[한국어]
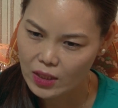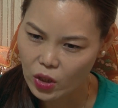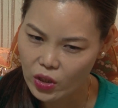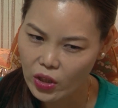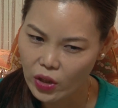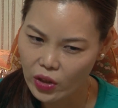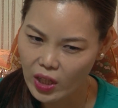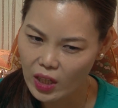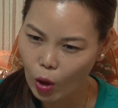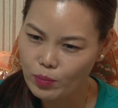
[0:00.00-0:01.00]
전혀
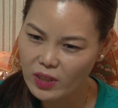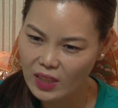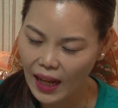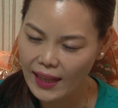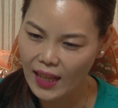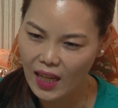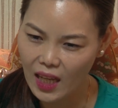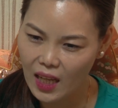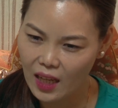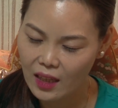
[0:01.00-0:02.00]
영향이 없진
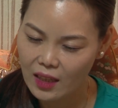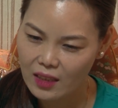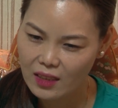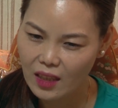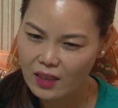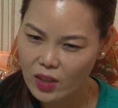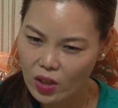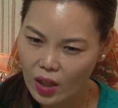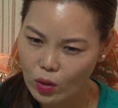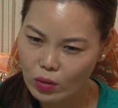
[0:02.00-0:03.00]
않아. 근데
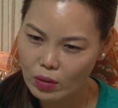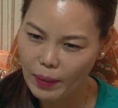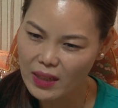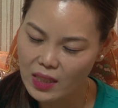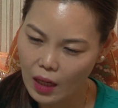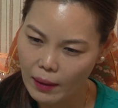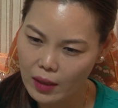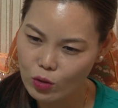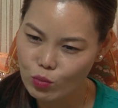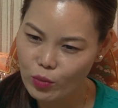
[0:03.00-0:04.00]
그렇다고 팔자가
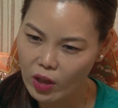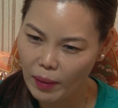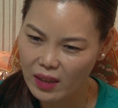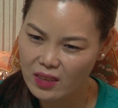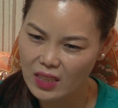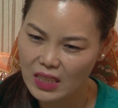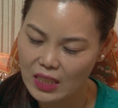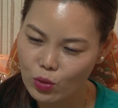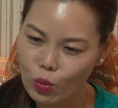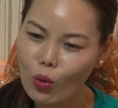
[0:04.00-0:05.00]
바뀌고 운명이
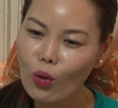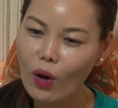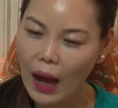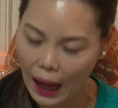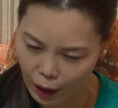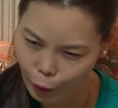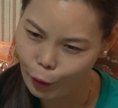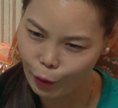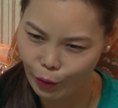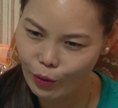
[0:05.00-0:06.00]
바뀌지도
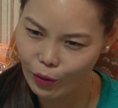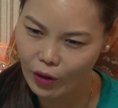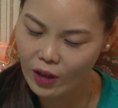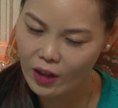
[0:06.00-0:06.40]
않고